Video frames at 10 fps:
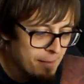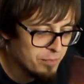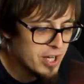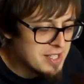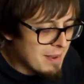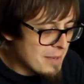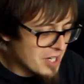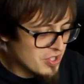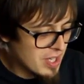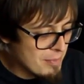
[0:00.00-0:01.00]
Teraz mamy
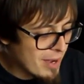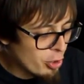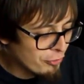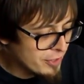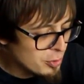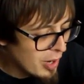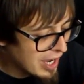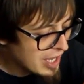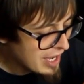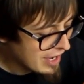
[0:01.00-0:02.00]
jakieś takie
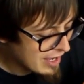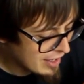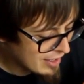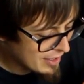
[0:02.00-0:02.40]
malowidła e,